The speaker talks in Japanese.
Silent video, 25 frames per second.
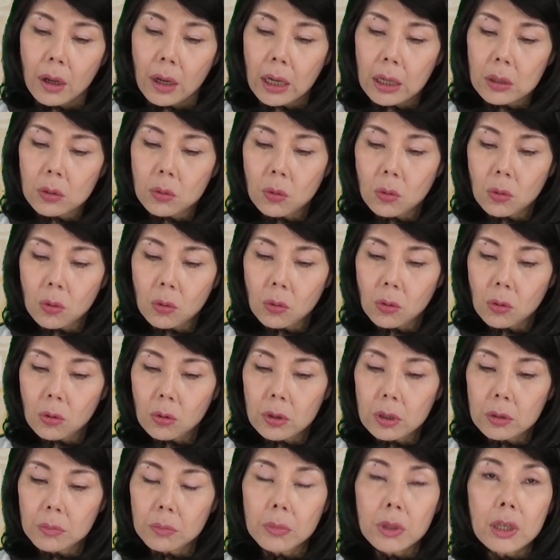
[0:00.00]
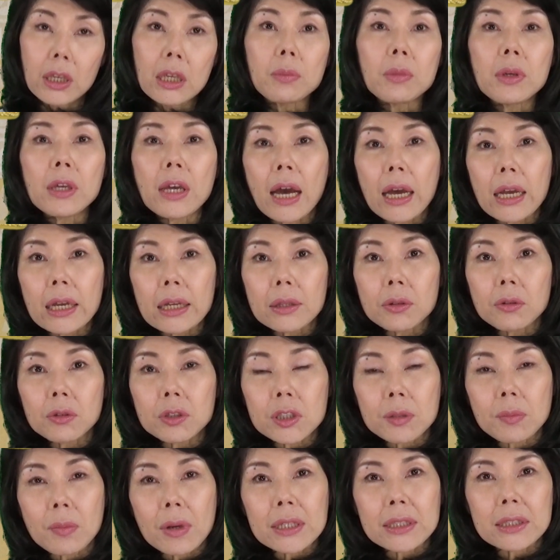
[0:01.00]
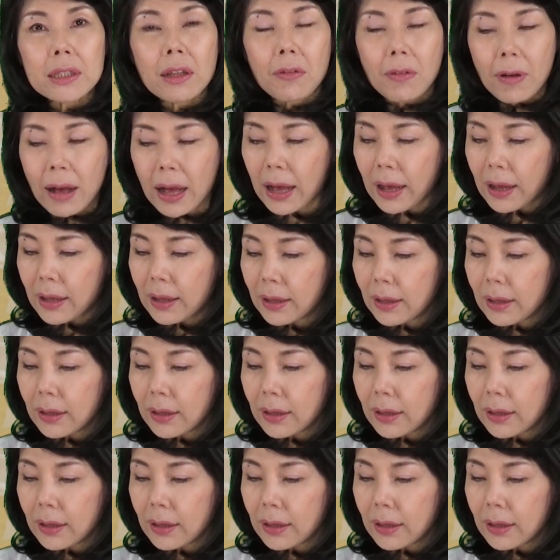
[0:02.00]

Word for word: あのー、意味合いとしましては